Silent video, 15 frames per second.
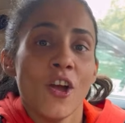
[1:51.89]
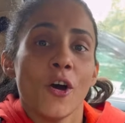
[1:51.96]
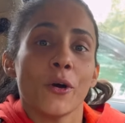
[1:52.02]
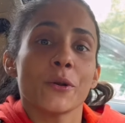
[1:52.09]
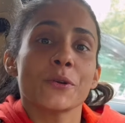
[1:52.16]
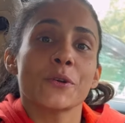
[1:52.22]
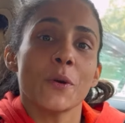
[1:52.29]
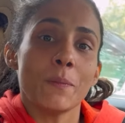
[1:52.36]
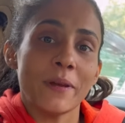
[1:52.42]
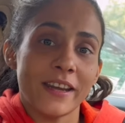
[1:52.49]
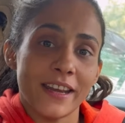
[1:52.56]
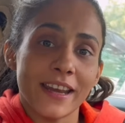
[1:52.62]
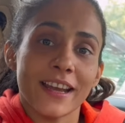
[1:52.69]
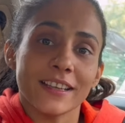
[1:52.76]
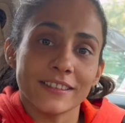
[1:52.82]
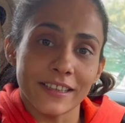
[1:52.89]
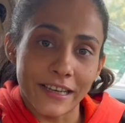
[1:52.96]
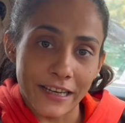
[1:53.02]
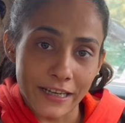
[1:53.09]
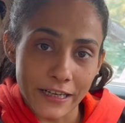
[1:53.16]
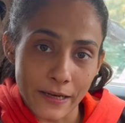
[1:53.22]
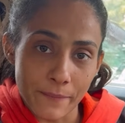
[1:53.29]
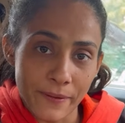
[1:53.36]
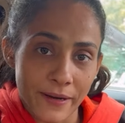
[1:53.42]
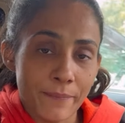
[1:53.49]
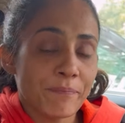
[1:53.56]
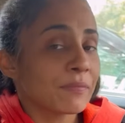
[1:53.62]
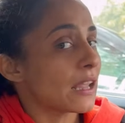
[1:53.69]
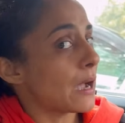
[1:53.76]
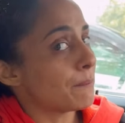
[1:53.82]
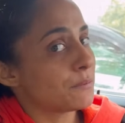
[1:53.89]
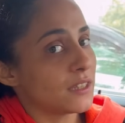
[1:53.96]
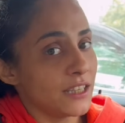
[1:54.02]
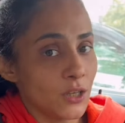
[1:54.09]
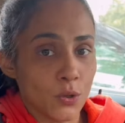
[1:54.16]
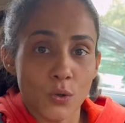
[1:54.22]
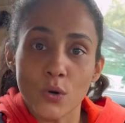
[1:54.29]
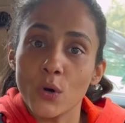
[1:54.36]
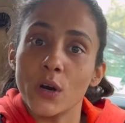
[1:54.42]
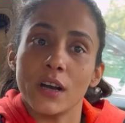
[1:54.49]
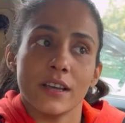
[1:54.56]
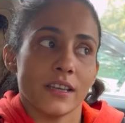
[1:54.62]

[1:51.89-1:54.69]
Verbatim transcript: और उनको पीने का तरीका भी आप तीनों को